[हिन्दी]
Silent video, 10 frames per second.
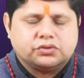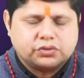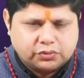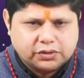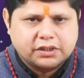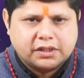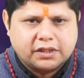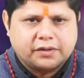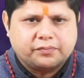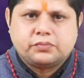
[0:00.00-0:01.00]
जरूर देना
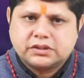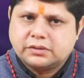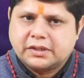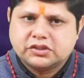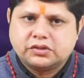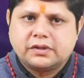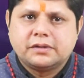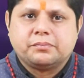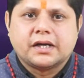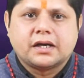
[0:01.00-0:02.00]
है वृषभ राशि वाले
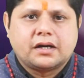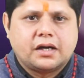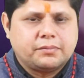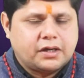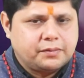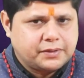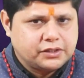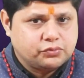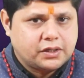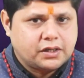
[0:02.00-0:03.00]
बड़ा काम आपके
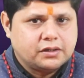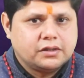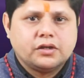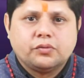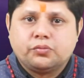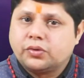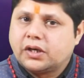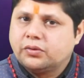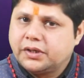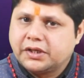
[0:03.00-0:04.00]
द्वारा पूरा
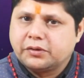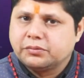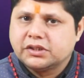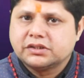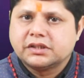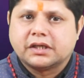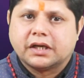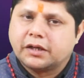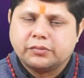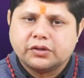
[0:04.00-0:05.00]
होने की वजह से
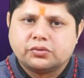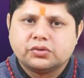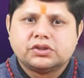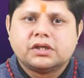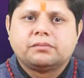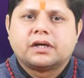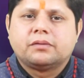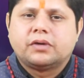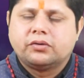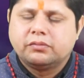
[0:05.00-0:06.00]
घर में खुशियाँ भरा
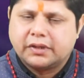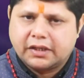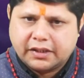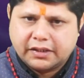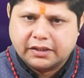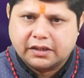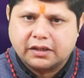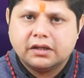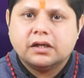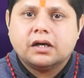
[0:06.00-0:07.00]
माहौल बना रहेगा
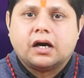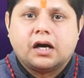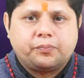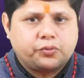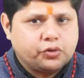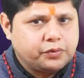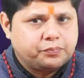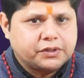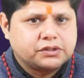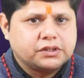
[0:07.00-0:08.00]
आपको भी
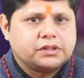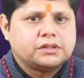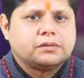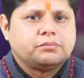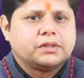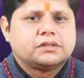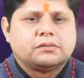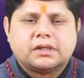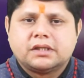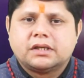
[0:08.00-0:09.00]
परिस्थिति संबंध
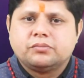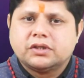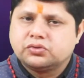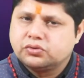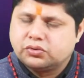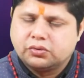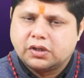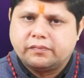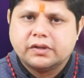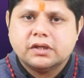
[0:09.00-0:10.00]
समाधान महसूस होगा